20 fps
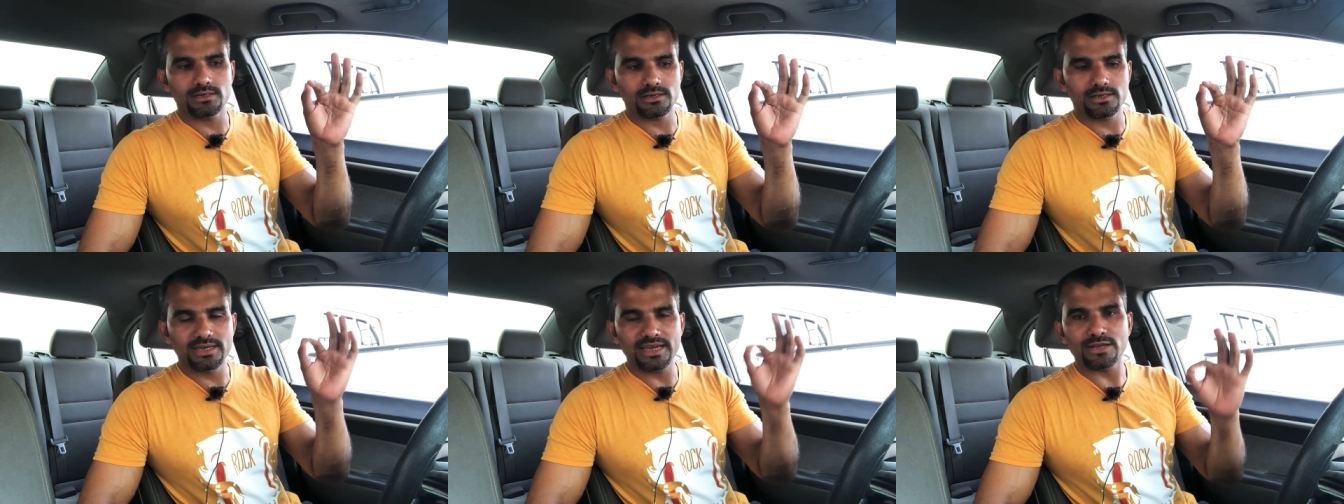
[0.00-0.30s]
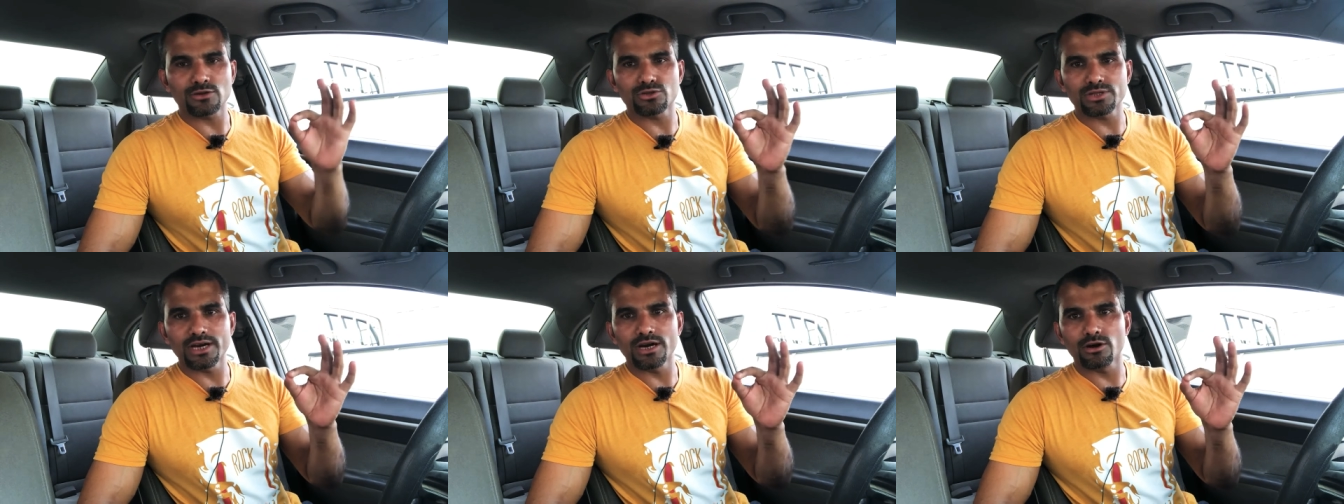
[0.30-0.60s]

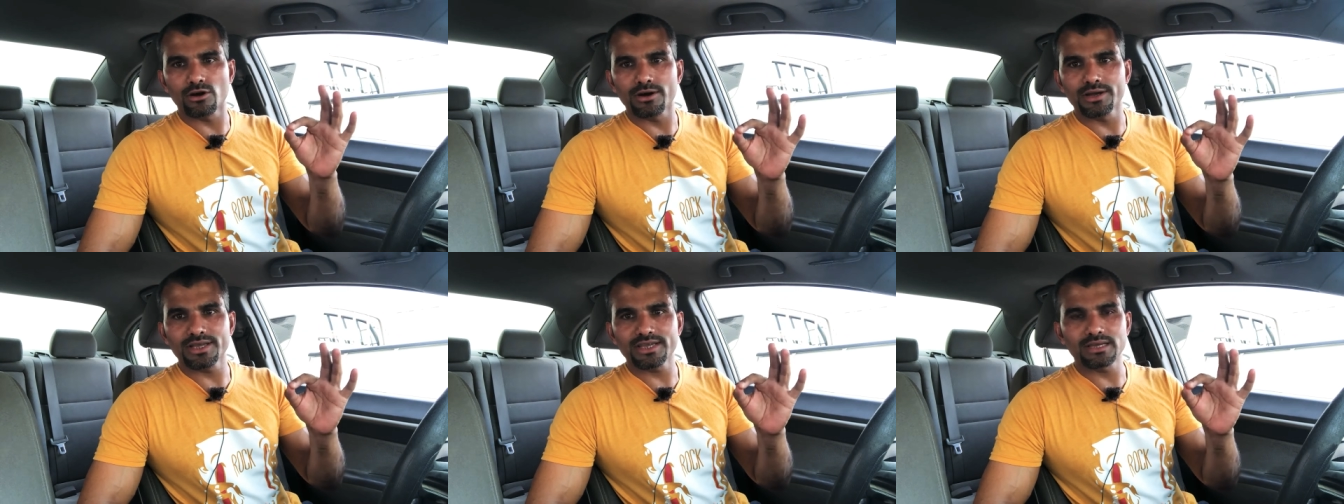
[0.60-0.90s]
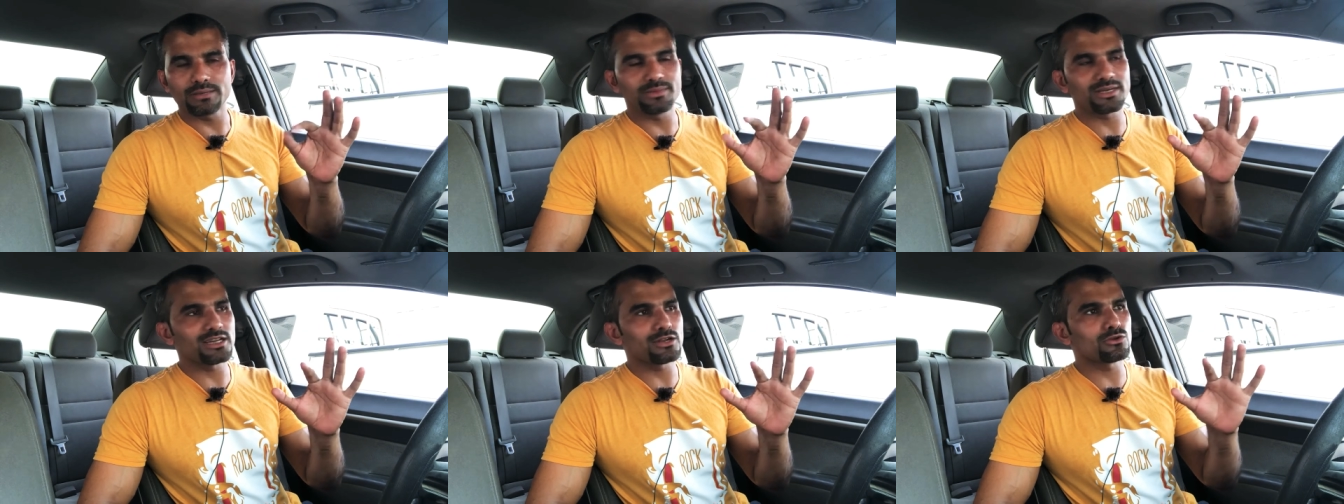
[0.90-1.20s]
কেন দেওয়া হয়
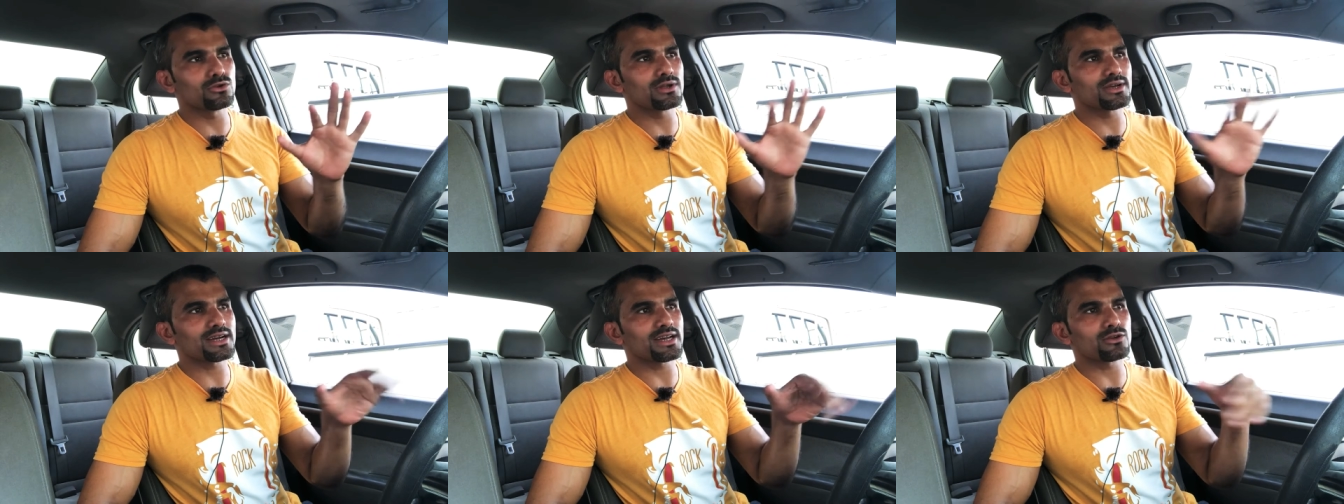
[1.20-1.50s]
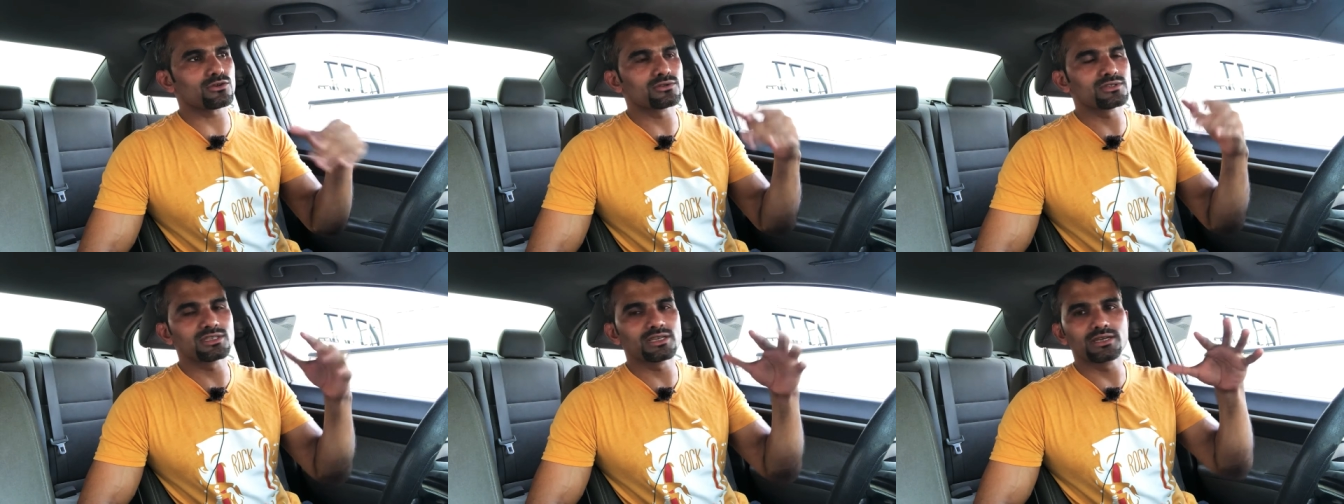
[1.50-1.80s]
কেমিক্যালগুলো
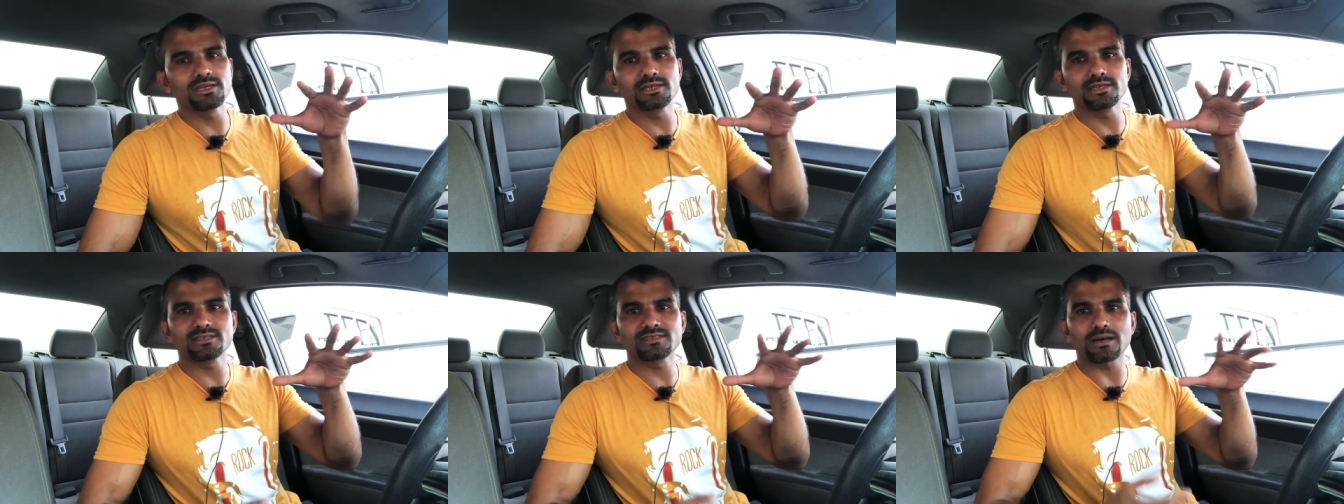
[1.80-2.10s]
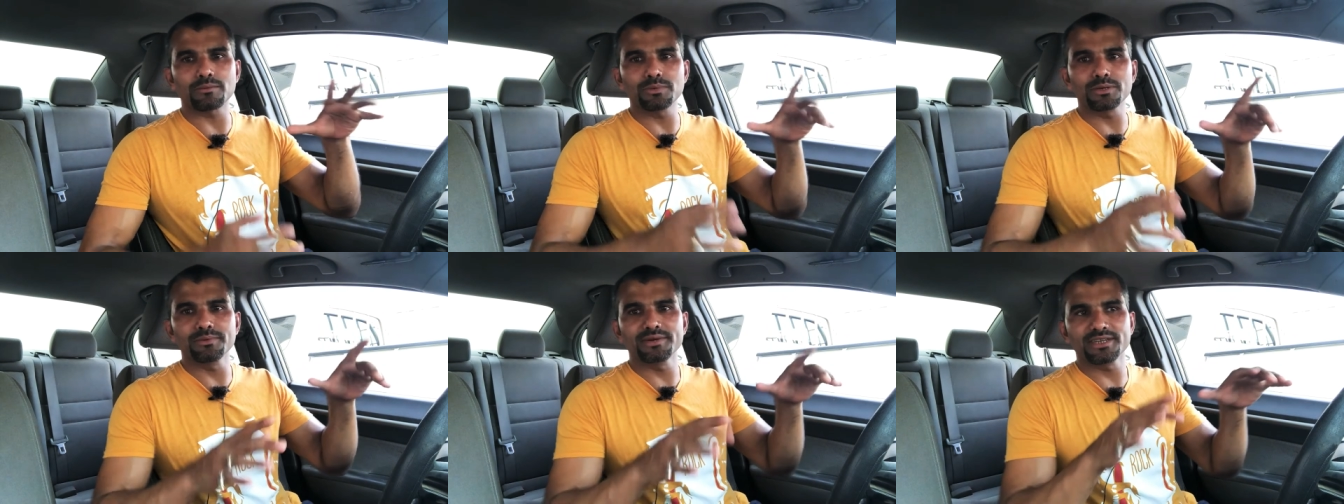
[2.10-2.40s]
কারণ যেই
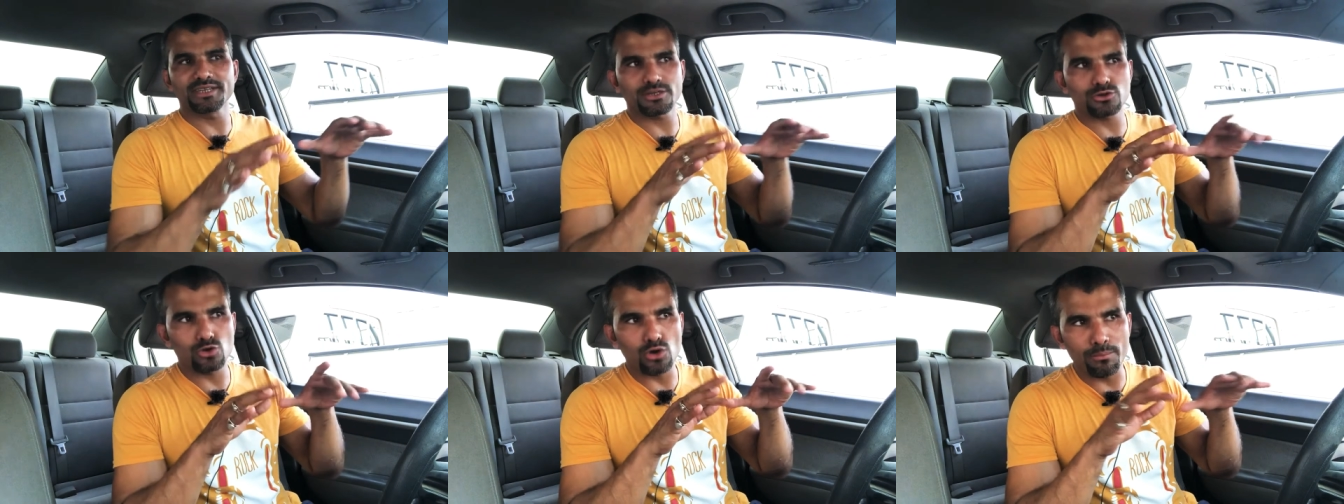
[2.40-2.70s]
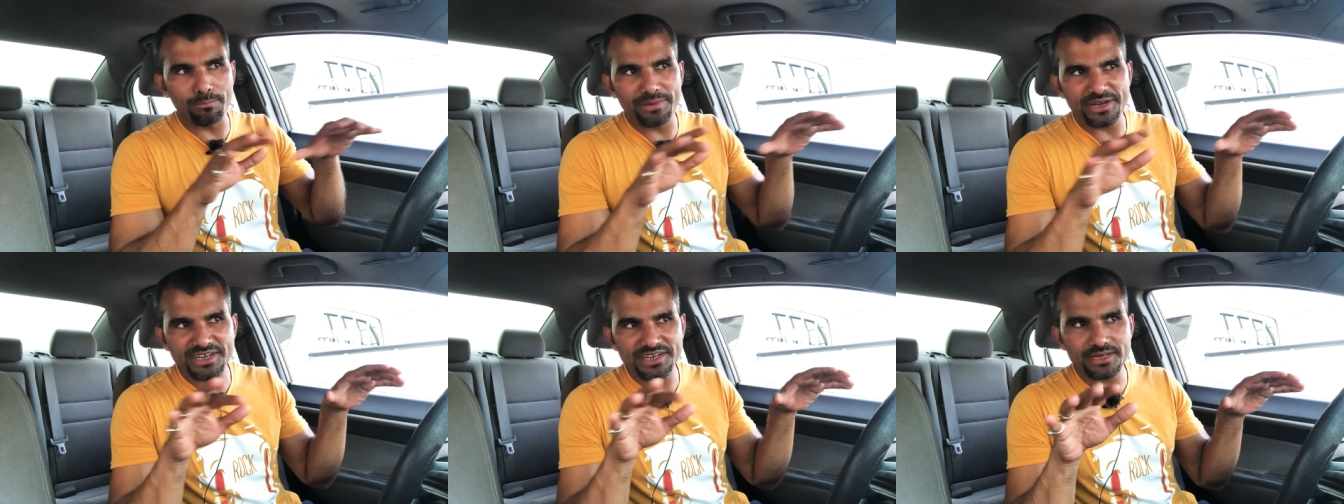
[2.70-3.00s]
সাপ্লিমেন্টের
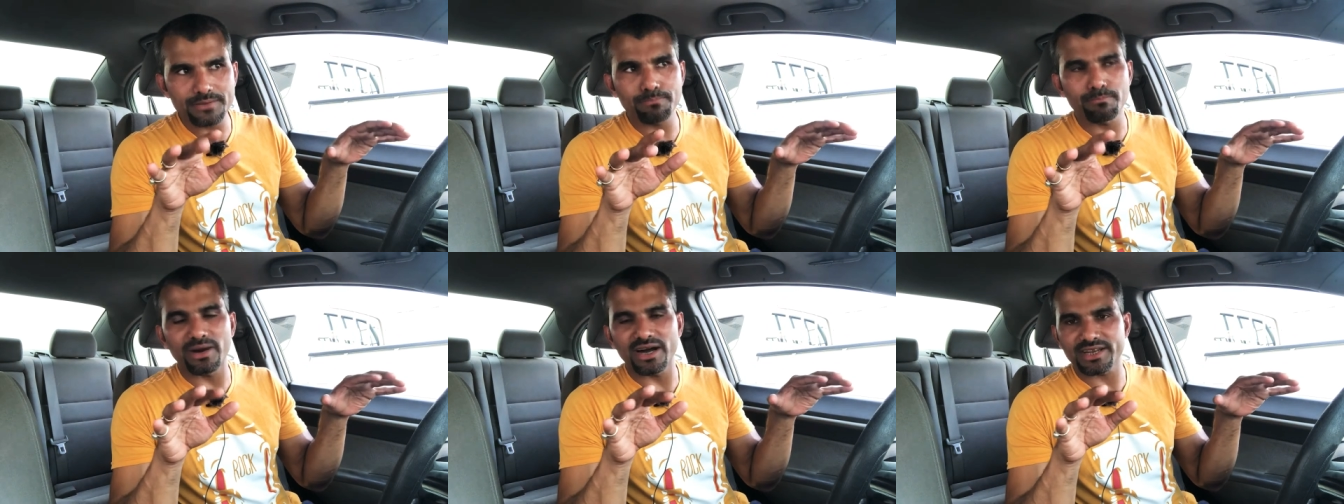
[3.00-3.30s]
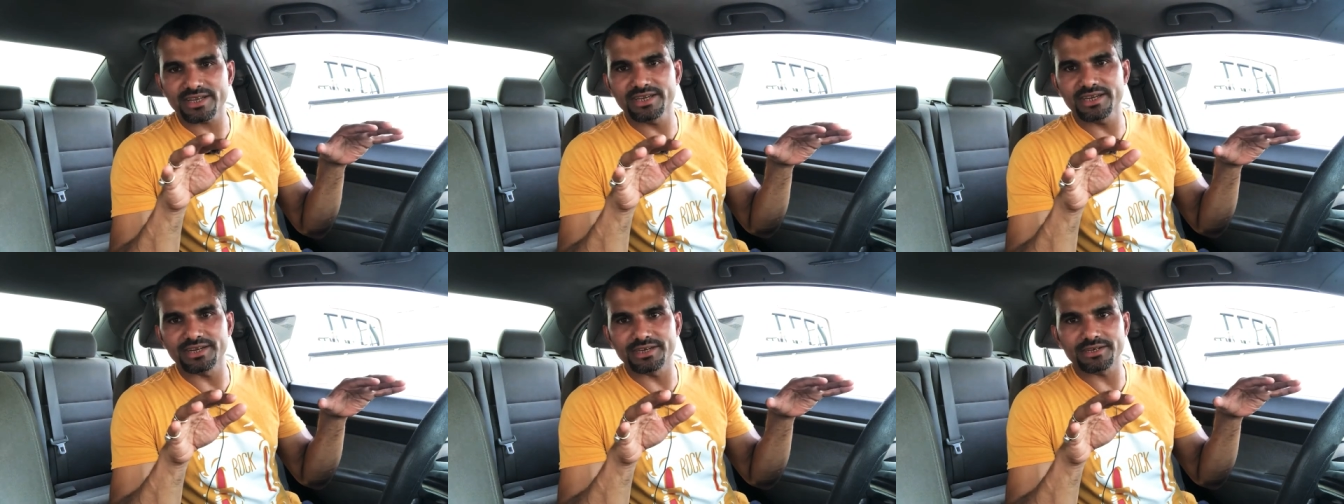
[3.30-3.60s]
কম্পিটিটিভ
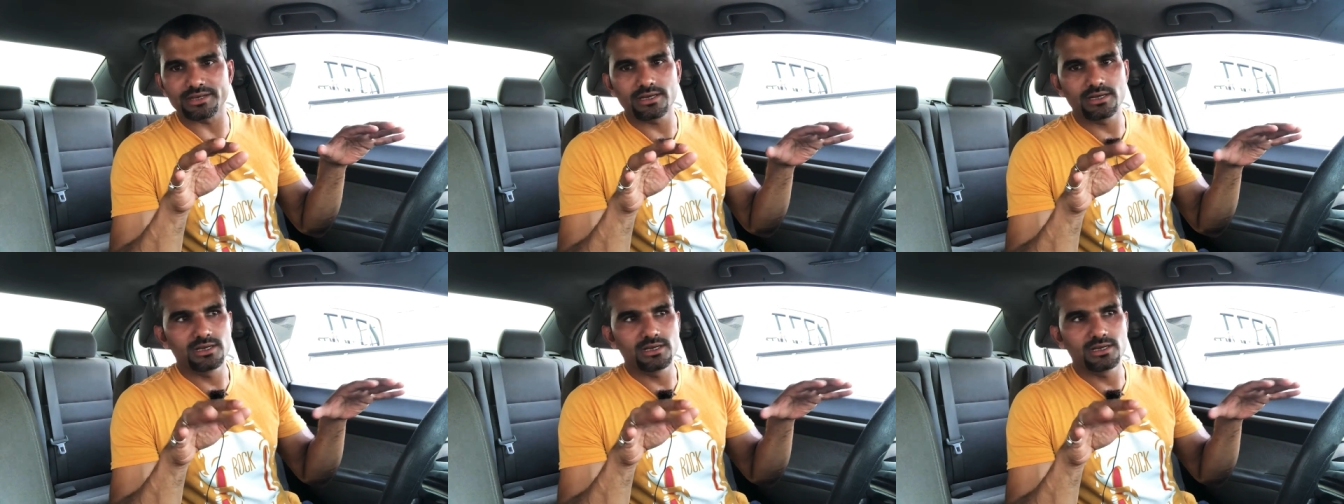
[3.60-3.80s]
মার্কেট